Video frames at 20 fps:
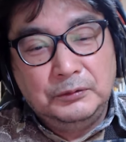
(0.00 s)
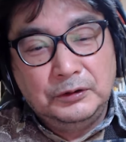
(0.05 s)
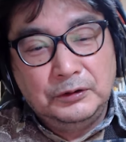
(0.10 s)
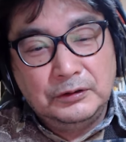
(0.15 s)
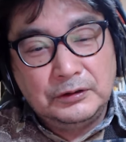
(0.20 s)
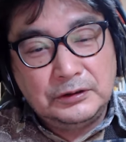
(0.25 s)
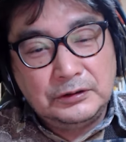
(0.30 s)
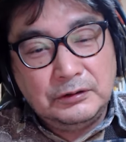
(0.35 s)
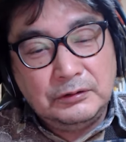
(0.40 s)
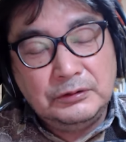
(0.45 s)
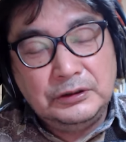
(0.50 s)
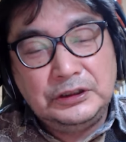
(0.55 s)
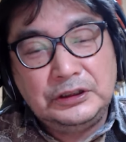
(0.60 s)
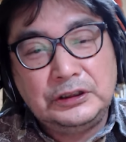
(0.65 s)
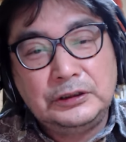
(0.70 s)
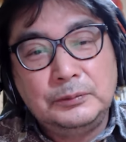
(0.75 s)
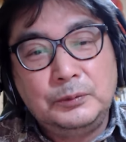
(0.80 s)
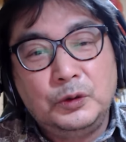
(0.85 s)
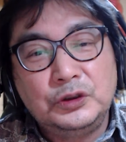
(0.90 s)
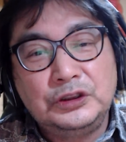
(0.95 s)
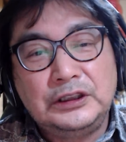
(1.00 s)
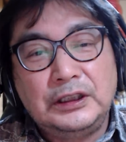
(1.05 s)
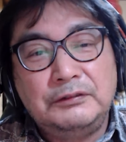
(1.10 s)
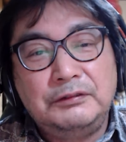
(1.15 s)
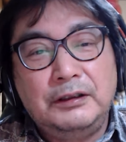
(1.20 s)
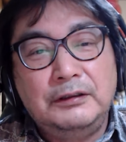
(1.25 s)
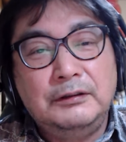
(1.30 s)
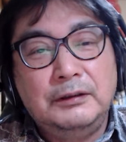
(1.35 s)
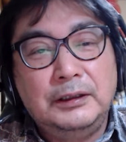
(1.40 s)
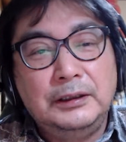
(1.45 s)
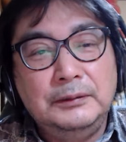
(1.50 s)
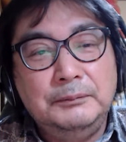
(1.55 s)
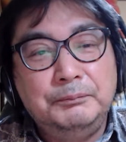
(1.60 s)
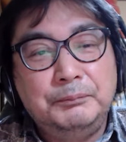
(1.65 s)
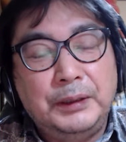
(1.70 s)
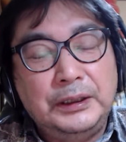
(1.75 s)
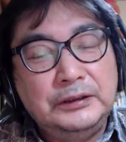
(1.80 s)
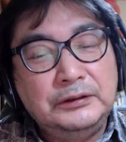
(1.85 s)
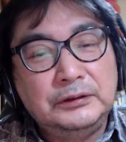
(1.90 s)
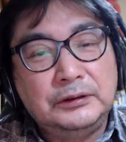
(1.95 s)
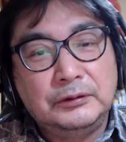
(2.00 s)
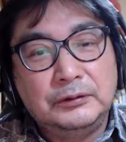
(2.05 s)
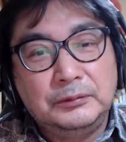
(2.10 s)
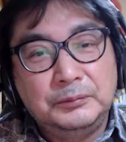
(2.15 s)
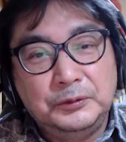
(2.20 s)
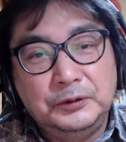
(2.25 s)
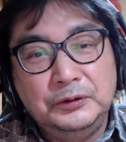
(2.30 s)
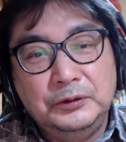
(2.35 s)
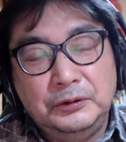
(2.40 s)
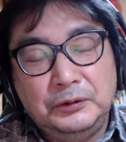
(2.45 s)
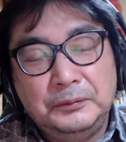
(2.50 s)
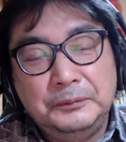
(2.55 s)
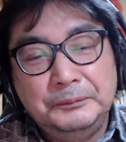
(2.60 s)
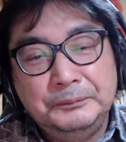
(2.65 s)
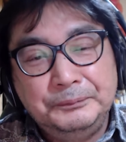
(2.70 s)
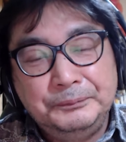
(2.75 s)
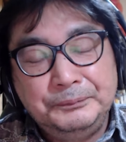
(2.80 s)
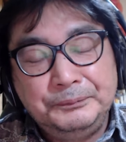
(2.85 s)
ものすごく失望したファンはいっぱいいると思うよ。